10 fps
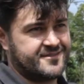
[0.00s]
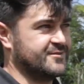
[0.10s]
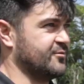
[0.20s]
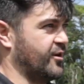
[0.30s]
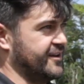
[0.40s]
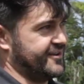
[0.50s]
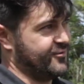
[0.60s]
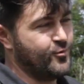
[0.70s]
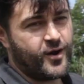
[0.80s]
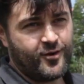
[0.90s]
escolhe
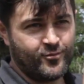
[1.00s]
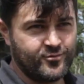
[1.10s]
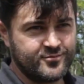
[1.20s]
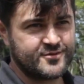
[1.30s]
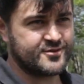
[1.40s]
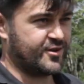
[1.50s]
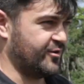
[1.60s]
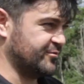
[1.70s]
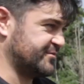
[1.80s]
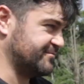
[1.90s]
um a um,
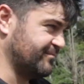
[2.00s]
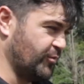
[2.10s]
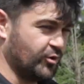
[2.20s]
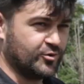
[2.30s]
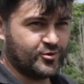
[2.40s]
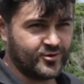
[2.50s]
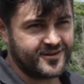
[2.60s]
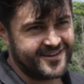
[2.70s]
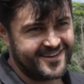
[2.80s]
só os bordô,